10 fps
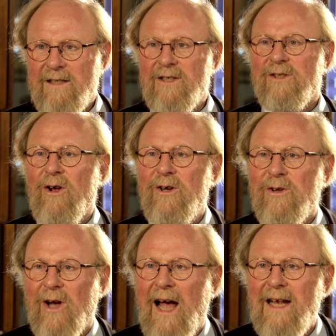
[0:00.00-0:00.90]
Sie sollen
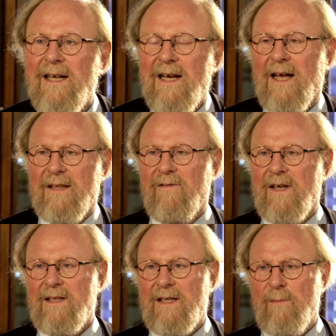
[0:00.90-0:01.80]
doch eingeladen
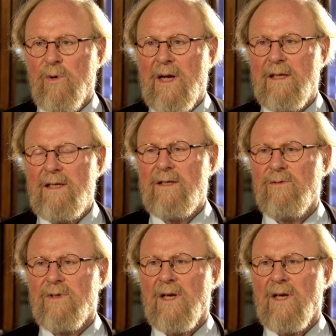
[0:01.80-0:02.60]
werden, die Demokratie zu